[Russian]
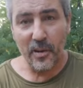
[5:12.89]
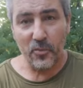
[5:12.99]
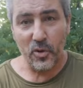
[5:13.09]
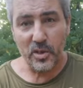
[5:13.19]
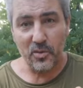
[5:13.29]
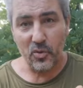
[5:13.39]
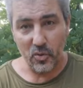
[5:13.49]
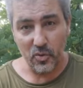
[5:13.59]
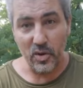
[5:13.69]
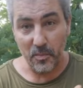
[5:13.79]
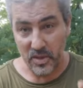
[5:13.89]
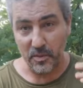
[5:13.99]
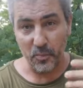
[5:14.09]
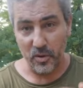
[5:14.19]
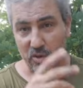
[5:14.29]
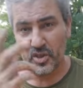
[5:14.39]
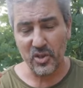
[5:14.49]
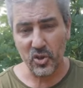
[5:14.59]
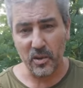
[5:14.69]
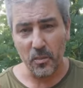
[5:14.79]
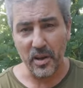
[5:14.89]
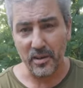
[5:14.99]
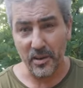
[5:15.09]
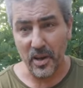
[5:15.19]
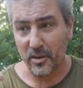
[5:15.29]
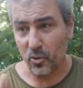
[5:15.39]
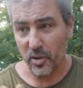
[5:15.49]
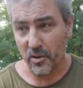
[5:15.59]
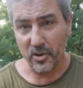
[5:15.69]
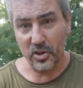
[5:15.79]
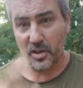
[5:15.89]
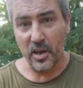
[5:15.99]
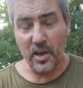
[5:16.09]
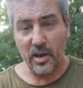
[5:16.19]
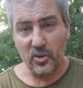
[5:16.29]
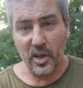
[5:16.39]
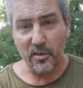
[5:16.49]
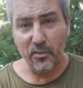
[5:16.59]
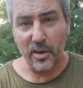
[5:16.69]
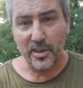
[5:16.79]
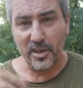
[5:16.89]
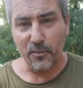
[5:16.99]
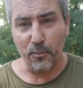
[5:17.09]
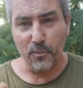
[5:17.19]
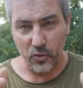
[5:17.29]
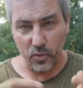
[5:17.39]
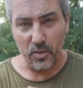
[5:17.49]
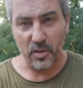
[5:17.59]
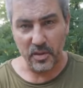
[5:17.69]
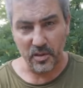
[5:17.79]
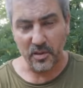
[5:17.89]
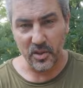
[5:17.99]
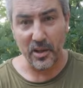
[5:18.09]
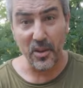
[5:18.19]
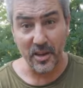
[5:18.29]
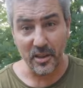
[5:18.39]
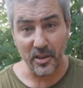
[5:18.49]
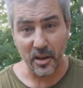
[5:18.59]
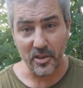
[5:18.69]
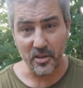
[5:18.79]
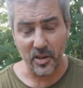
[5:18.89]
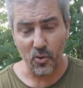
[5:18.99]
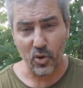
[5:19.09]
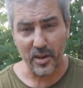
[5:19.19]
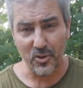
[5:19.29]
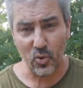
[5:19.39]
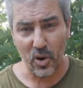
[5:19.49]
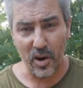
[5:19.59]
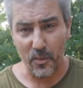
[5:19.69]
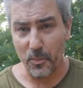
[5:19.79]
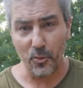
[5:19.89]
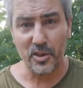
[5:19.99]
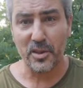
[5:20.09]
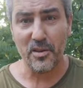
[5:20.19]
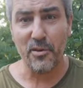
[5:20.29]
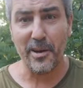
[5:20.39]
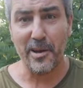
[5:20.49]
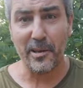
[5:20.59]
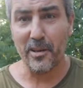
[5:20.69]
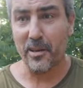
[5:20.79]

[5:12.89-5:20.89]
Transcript: То есть, ну, ну я, меня просто слышу, там Майкл Наки, он говорит, сейчас так выросли, ну, донаты на, на украинскую армию, просто невероятно.